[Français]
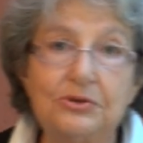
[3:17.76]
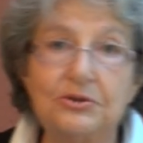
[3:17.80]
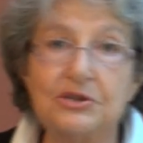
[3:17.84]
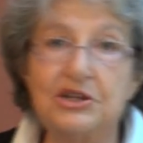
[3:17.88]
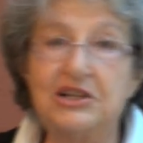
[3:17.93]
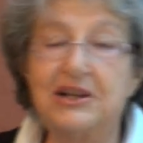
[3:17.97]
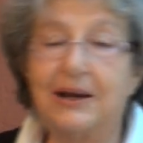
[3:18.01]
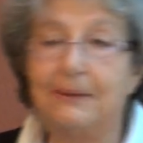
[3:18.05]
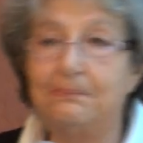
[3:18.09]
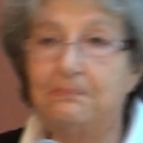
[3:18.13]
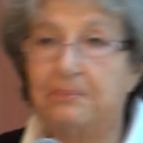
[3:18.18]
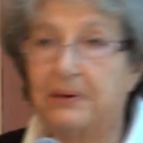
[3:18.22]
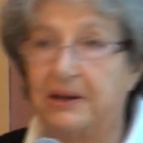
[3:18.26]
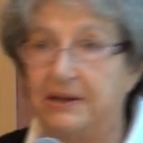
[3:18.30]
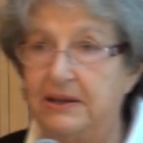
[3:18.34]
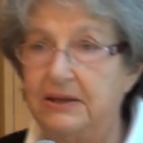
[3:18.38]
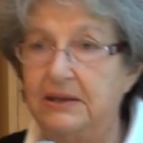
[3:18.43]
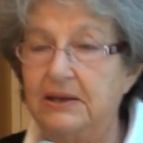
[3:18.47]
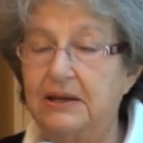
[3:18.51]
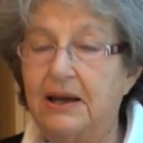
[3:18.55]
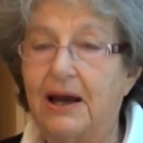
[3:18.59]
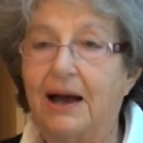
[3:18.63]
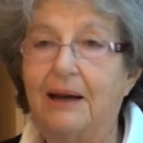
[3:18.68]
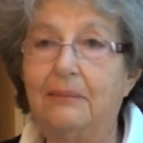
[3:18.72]
que j'ai
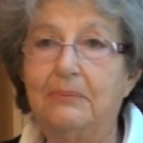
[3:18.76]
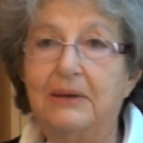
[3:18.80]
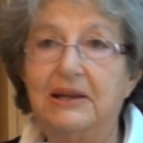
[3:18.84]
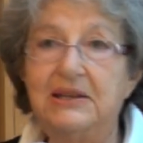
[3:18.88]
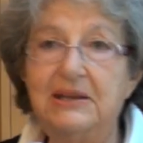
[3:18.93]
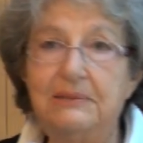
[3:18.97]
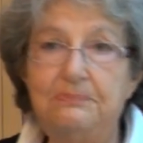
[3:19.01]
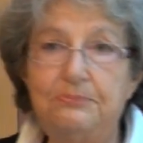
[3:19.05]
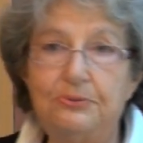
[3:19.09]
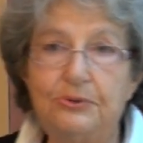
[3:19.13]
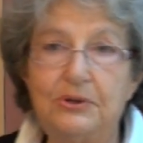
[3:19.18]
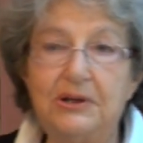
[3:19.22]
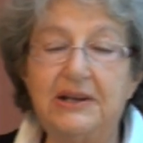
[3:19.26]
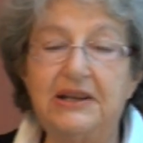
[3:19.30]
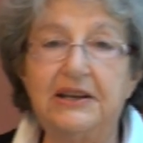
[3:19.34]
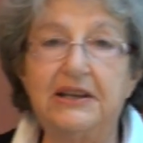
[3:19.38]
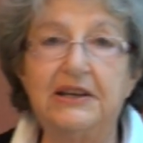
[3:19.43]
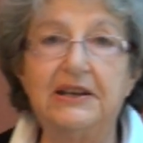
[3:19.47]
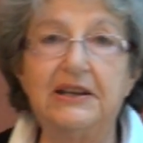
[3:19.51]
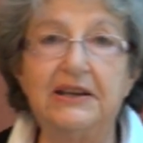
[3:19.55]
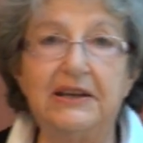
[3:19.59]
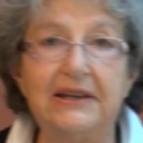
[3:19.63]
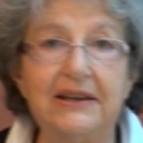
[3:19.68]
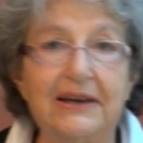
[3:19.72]
appris à
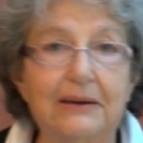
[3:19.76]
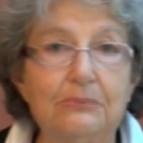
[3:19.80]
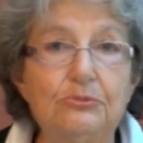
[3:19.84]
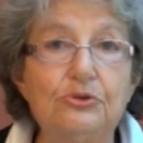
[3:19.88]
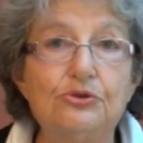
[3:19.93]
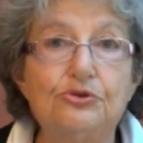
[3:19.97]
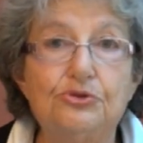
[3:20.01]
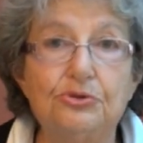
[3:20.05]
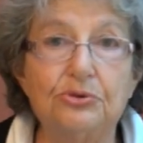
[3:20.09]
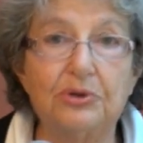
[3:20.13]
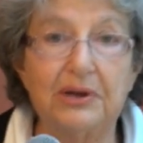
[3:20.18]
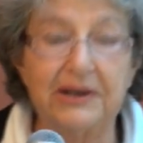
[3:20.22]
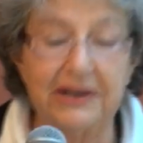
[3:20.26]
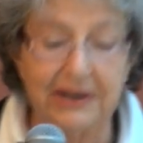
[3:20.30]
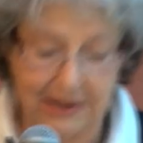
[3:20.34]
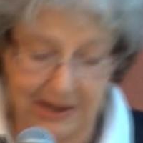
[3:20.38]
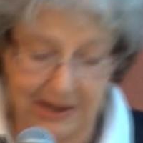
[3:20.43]
manipuler et à mesurer